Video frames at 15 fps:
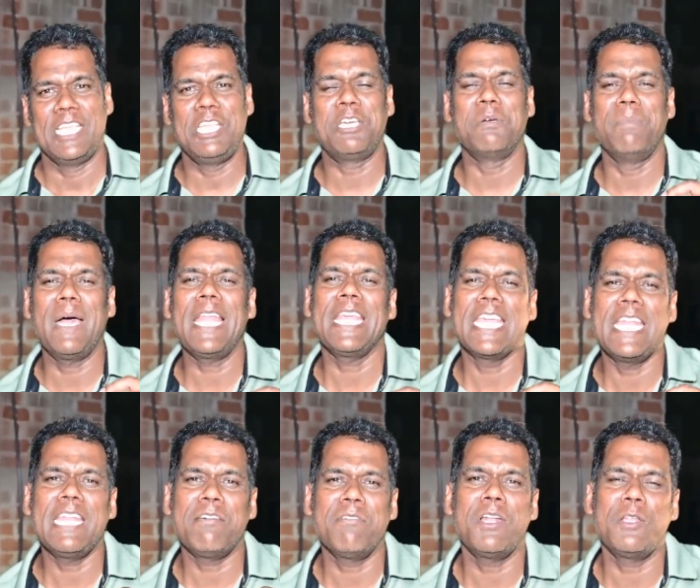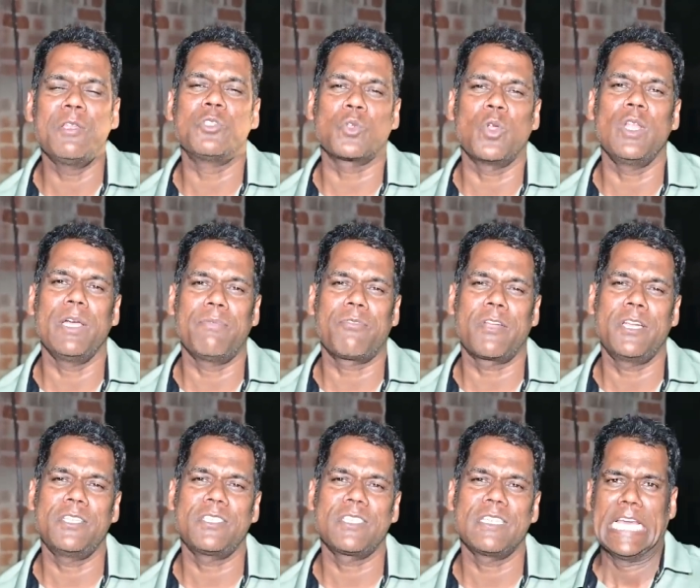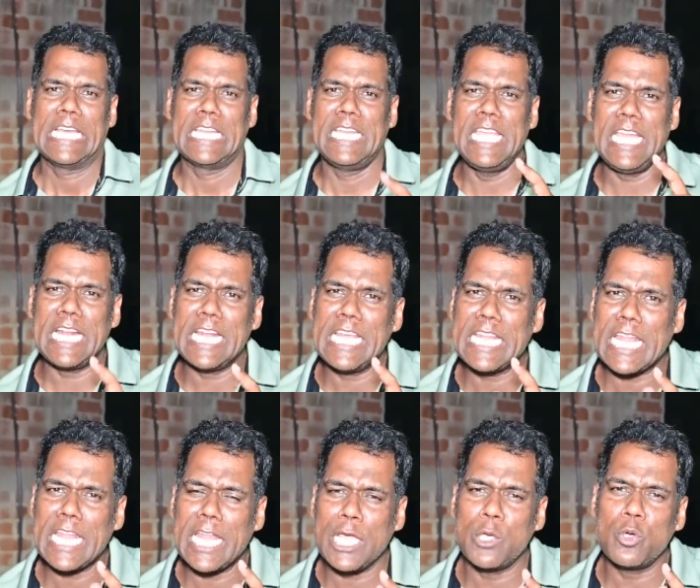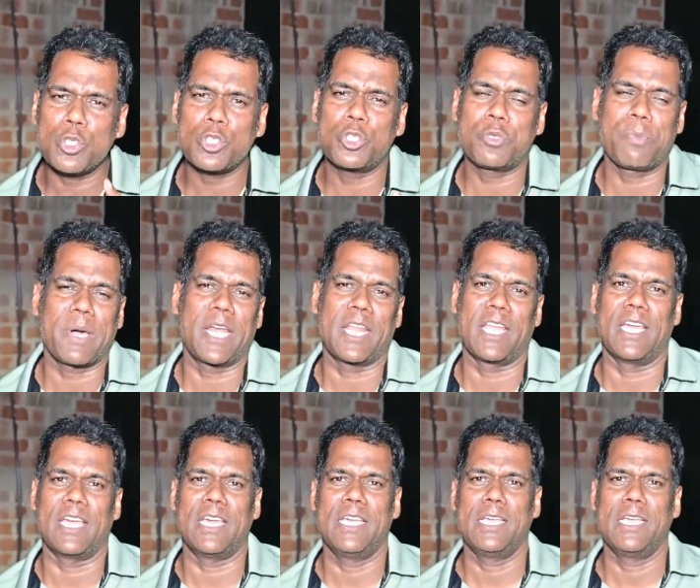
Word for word: இதுக்கு மேல என்ன வேணும்னு சொல்லுங்க ஃப்ரெண்ட்ஸ் நீங்களே நல்லா யோசிச்சு பாருங்க